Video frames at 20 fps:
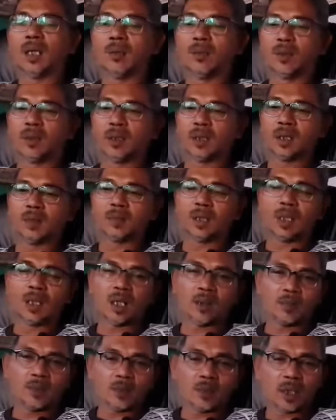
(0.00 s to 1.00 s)
menerima
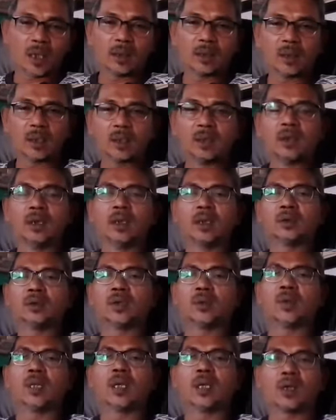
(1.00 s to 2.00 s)
laporan dan itu
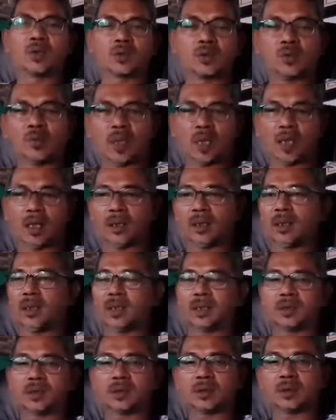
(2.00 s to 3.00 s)
memang harus
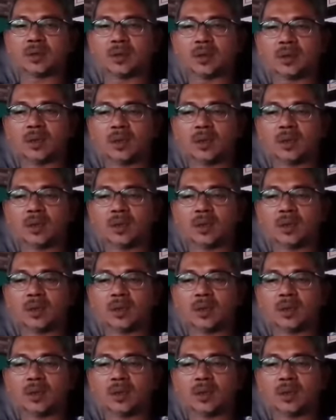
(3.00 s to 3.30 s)
humanis